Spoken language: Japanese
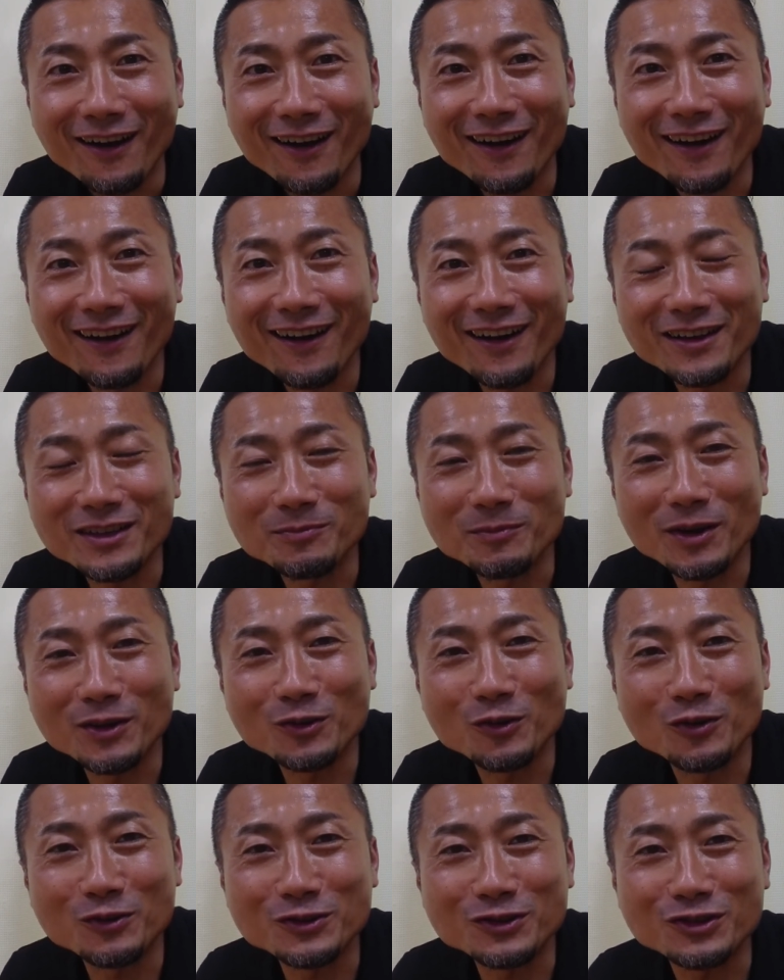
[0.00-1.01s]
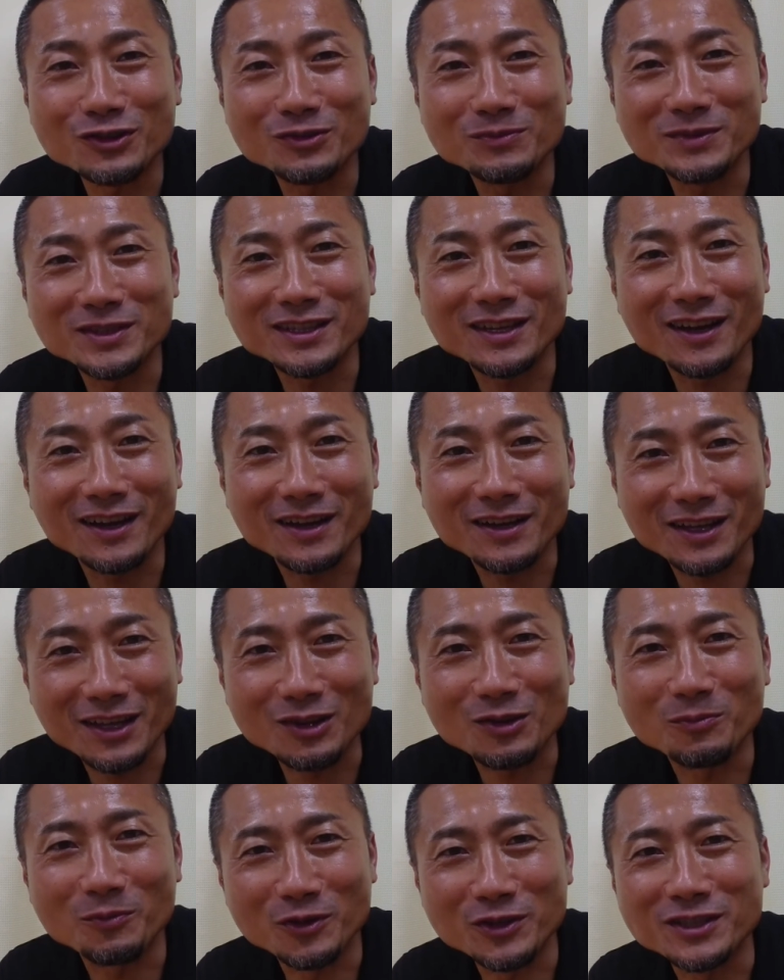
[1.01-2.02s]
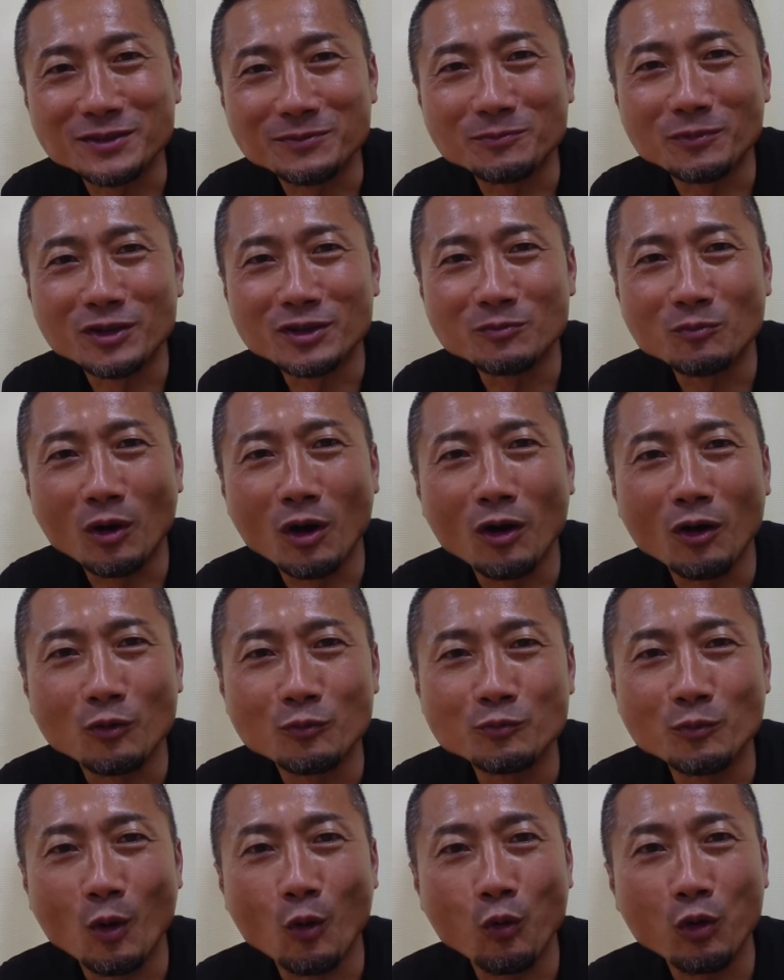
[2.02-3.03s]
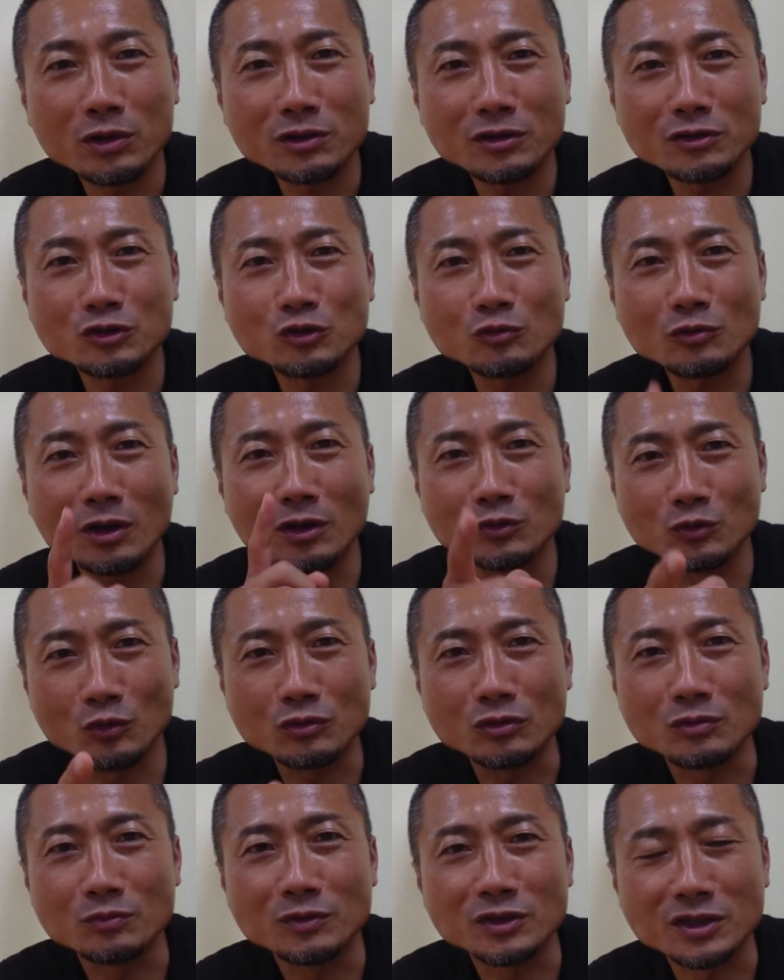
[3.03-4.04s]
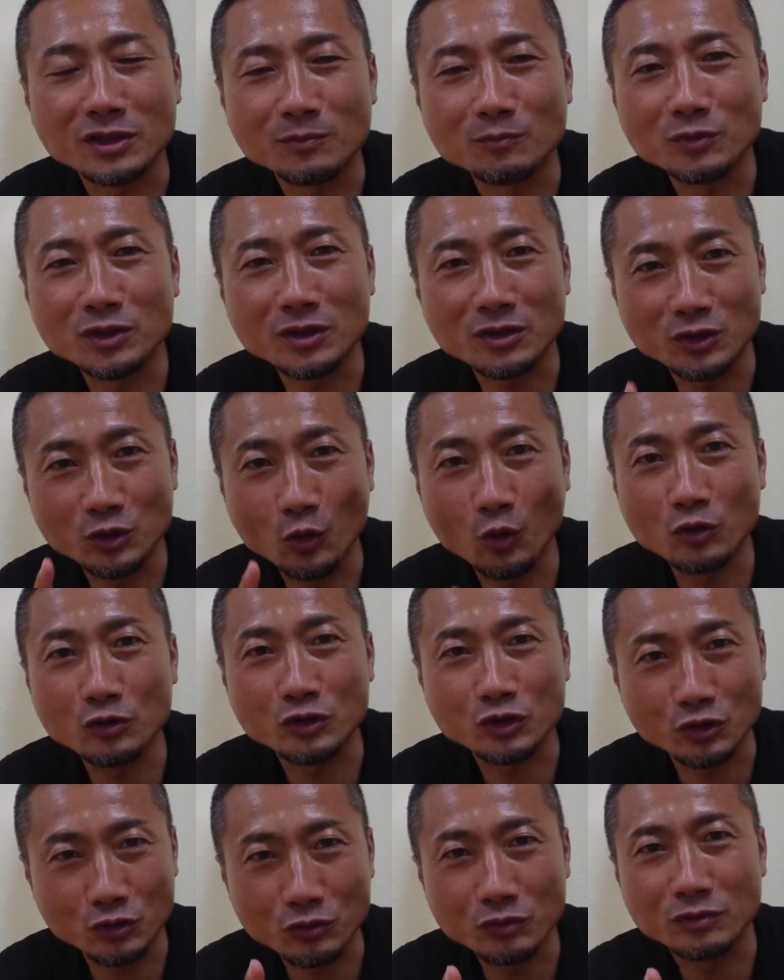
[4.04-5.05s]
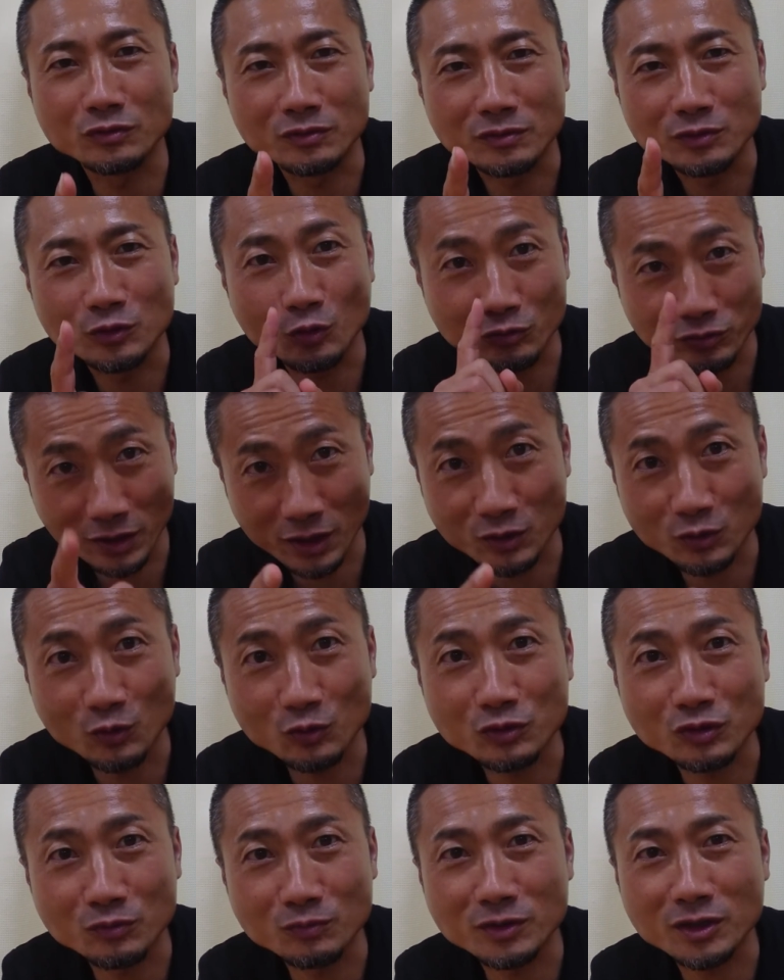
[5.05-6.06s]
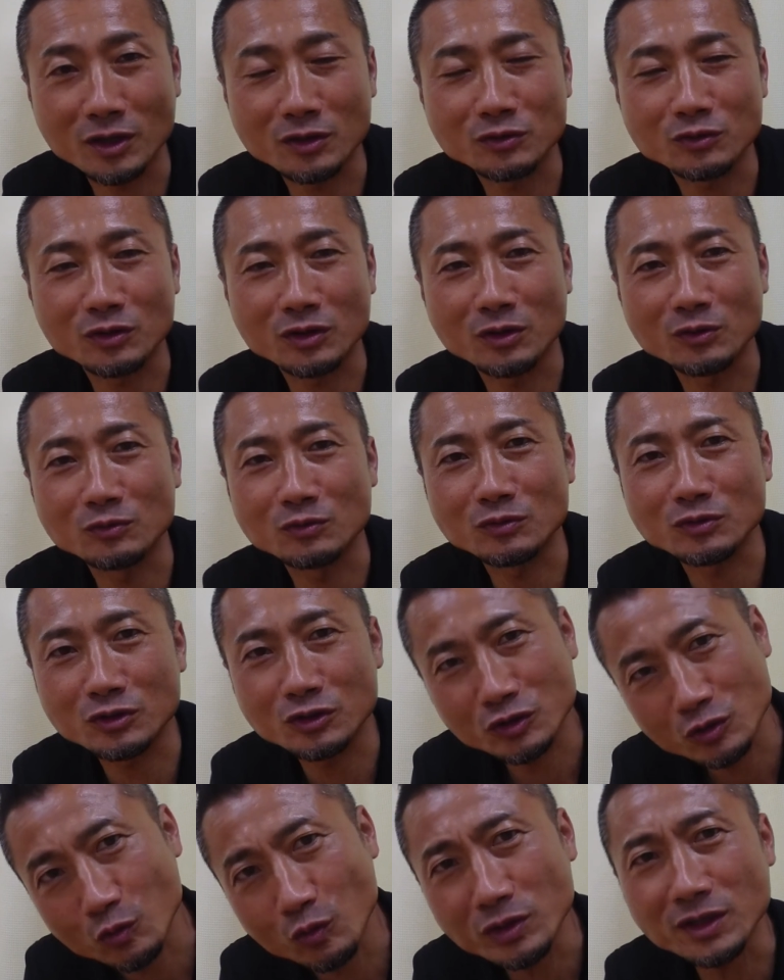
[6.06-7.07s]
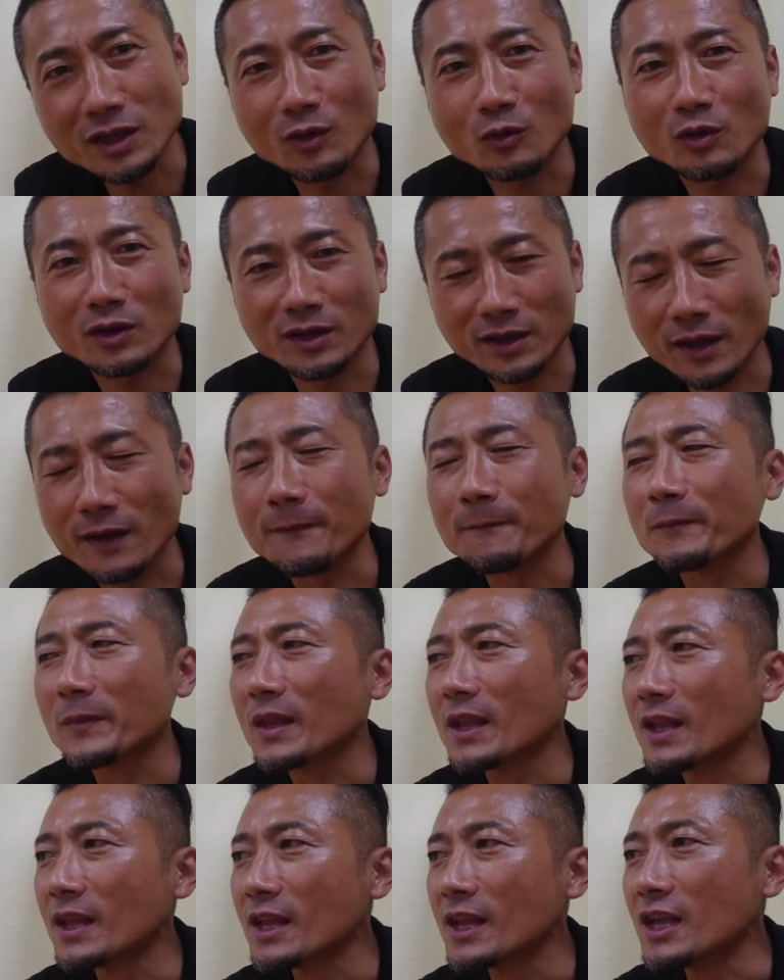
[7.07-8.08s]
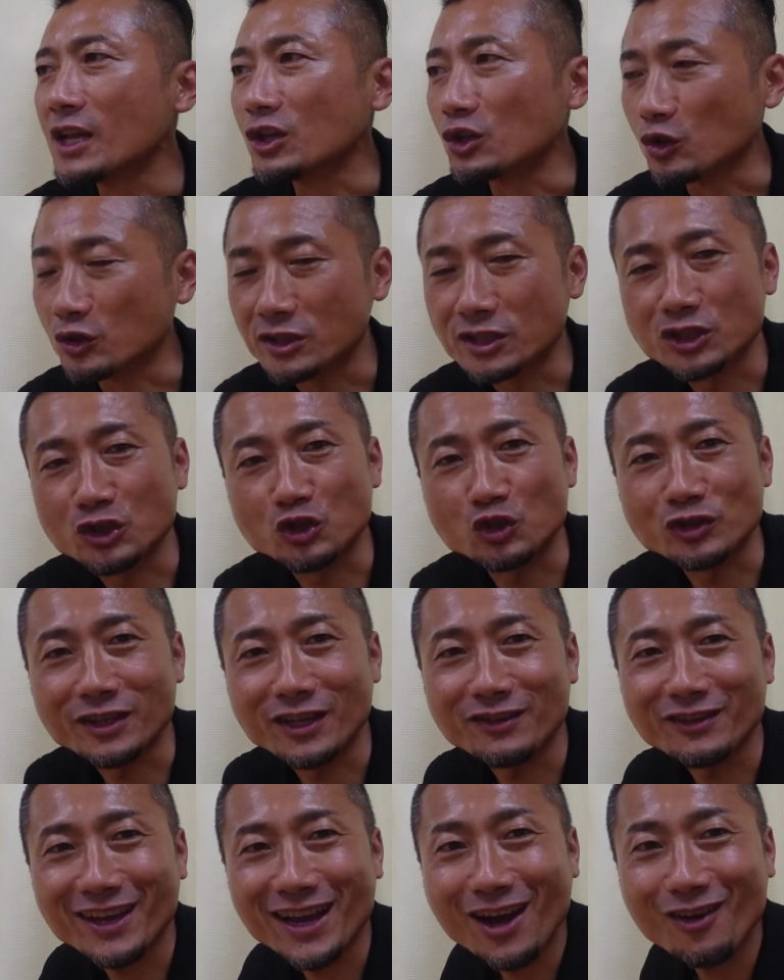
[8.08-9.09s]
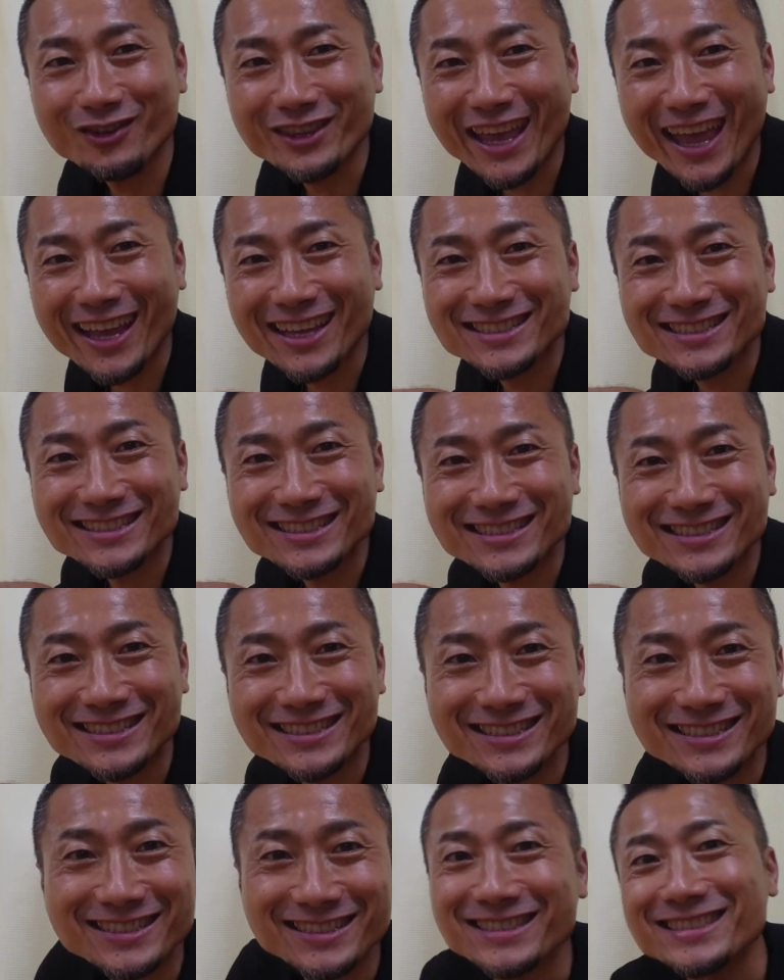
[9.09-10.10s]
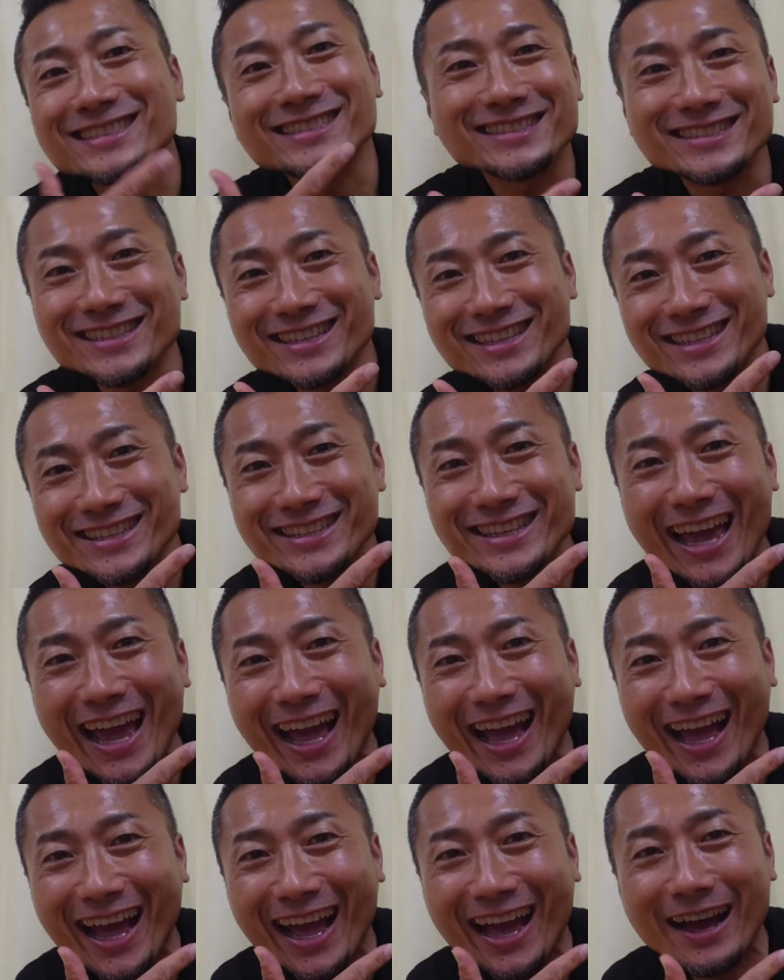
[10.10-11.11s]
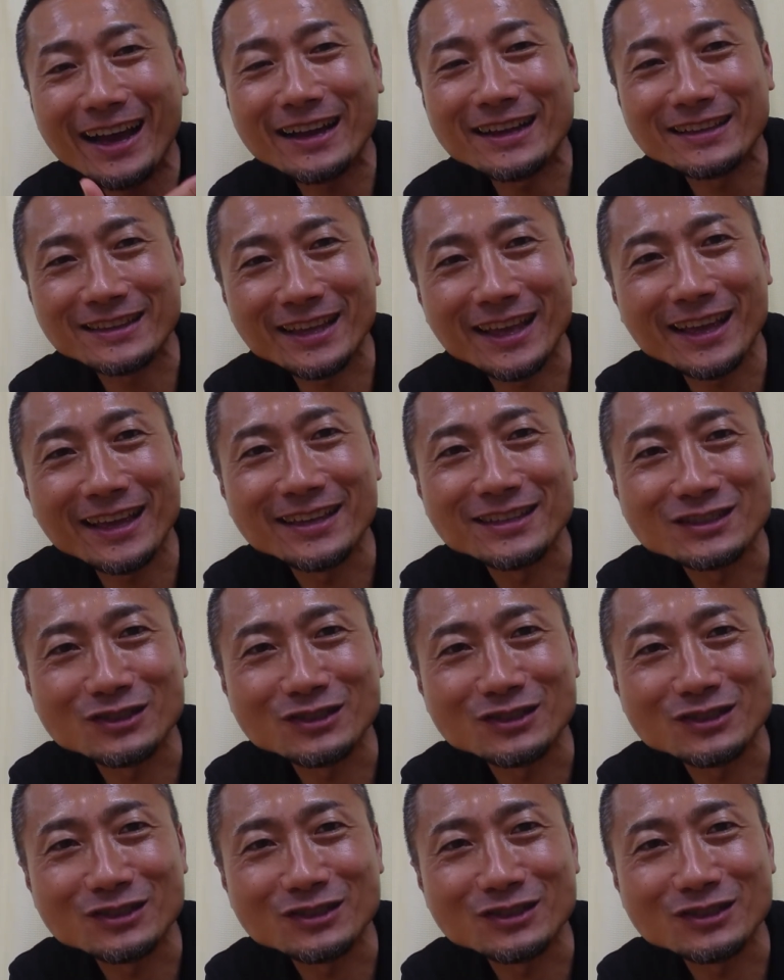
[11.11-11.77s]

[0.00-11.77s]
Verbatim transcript: ああ今4級見たけどもいい今今終わった瞬間4級4級よくなる4級見たいっていうすごいねこれねよしついてる笑顔でにゃね